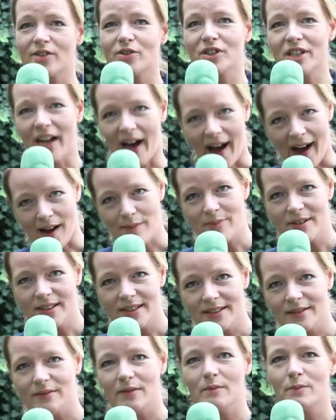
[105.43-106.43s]
und
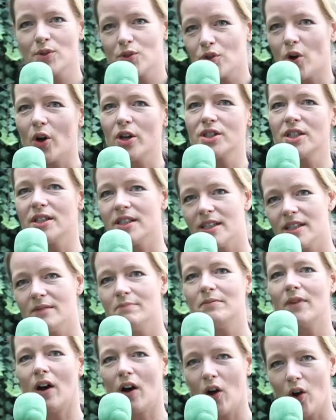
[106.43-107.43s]
Gabel bedeutet
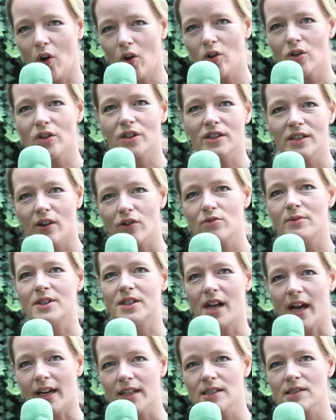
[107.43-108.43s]
eben auch, darüber
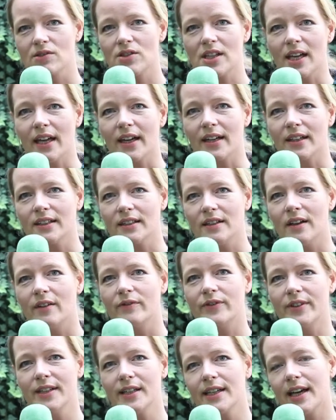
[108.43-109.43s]
nachzudenken,
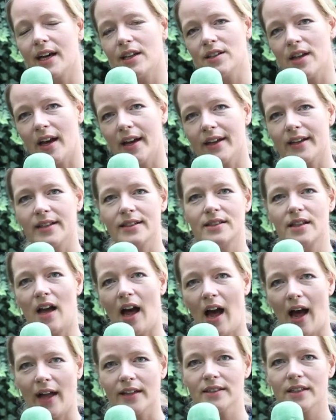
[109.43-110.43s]
wie kann eigentlich eine
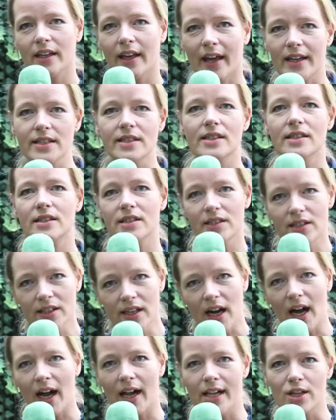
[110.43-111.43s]
artgerechte
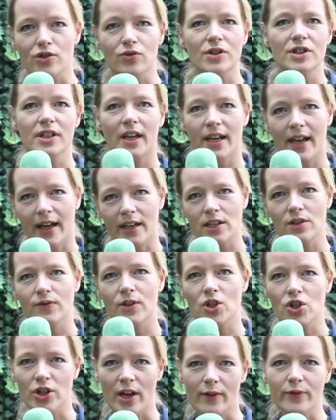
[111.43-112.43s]
Tierhaltung in der
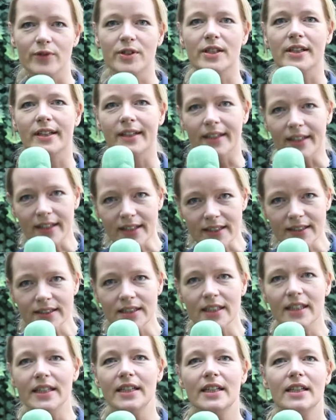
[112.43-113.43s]
Landwirtschaft gelingen.
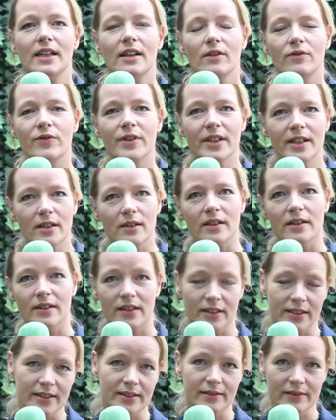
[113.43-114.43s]
Wir,
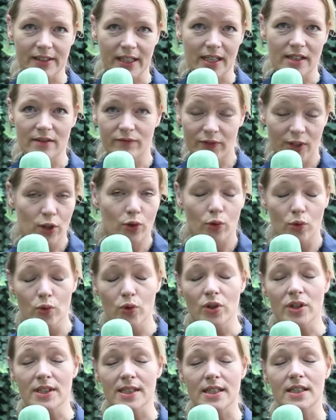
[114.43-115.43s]
äh, gehen, wir
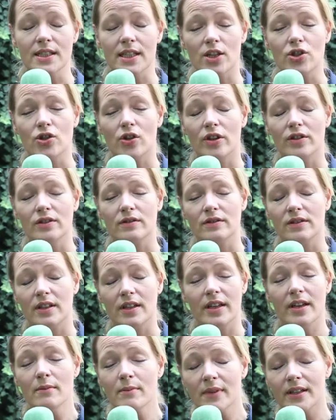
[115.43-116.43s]
Grünen sind ja schon
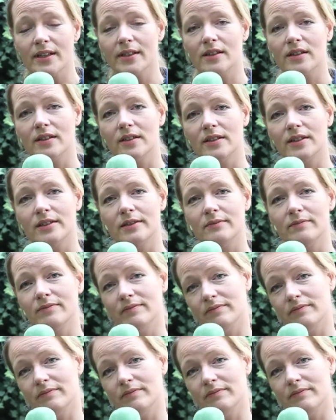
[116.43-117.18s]
immer äh,